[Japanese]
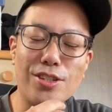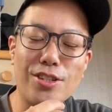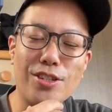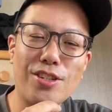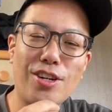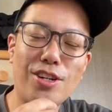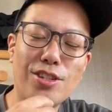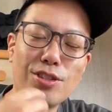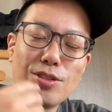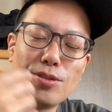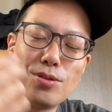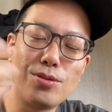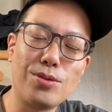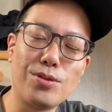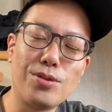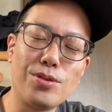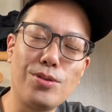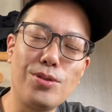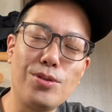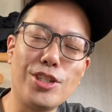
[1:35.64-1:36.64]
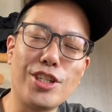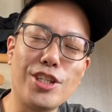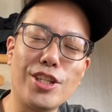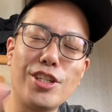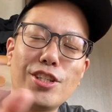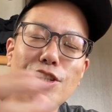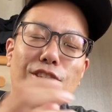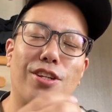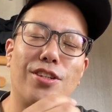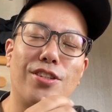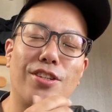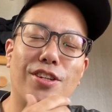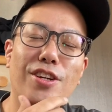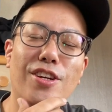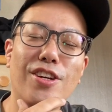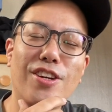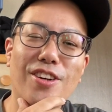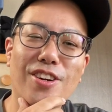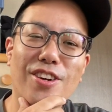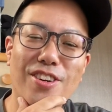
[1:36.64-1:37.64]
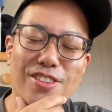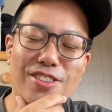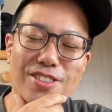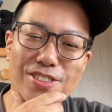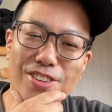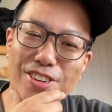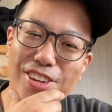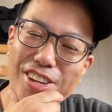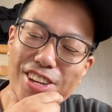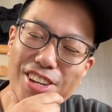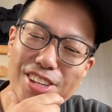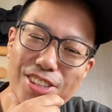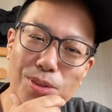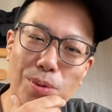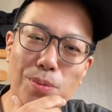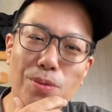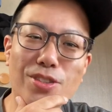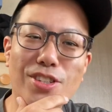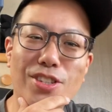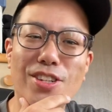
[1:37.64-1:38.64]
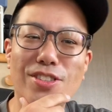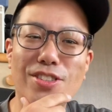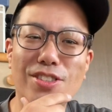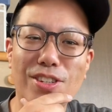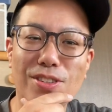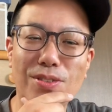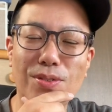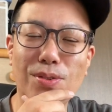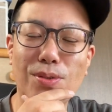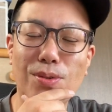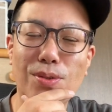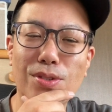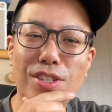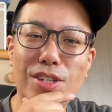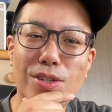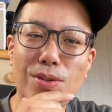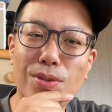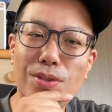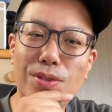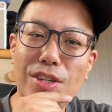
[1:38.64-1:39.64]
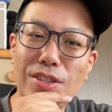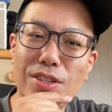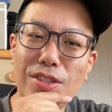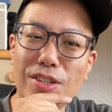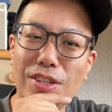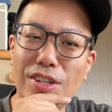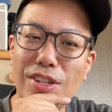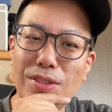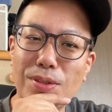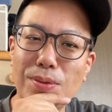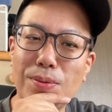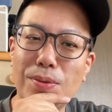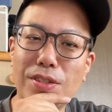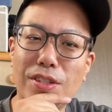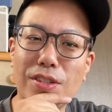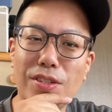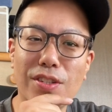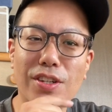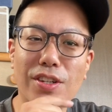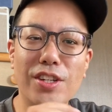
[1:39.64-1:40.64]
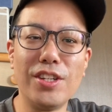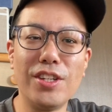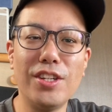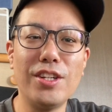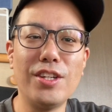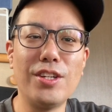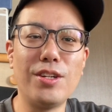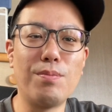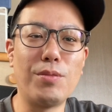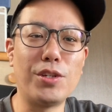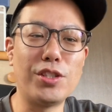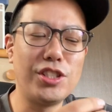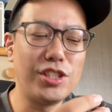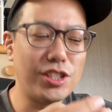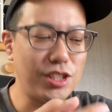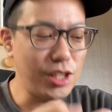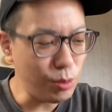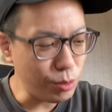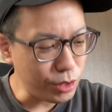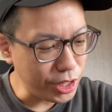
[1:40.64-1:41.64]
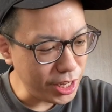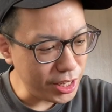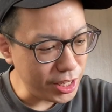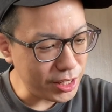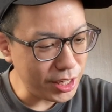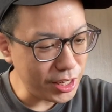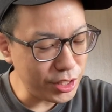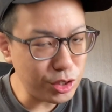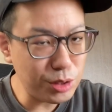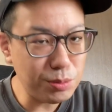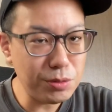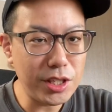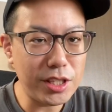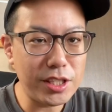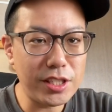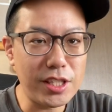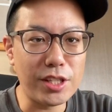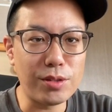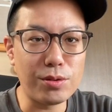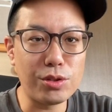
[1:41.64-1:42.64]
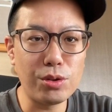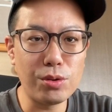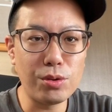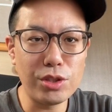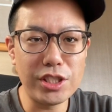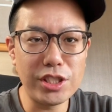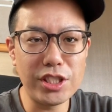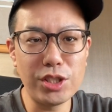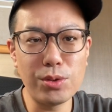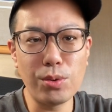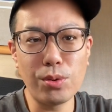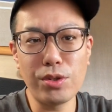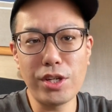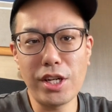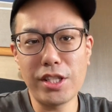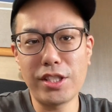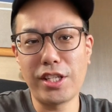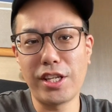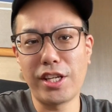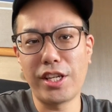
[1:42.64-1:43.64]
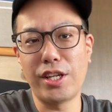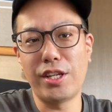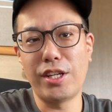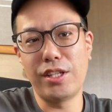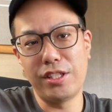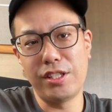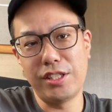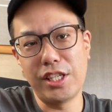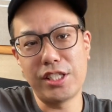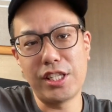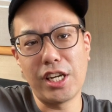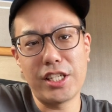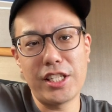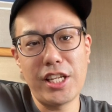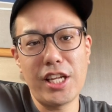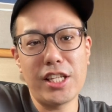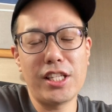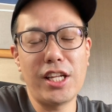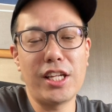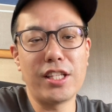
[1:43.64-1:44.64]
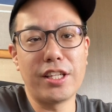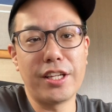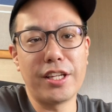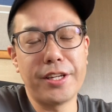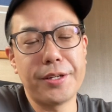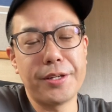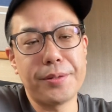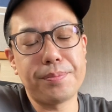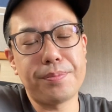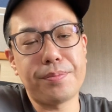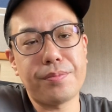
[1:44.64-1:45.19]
感じの雰囲気が出てたんで、ええー、と思ったんですけど、こんな余裕だったかと思って、まあ実際も携帯自分やってた、ちょうど仕事があって、出先でやったんで、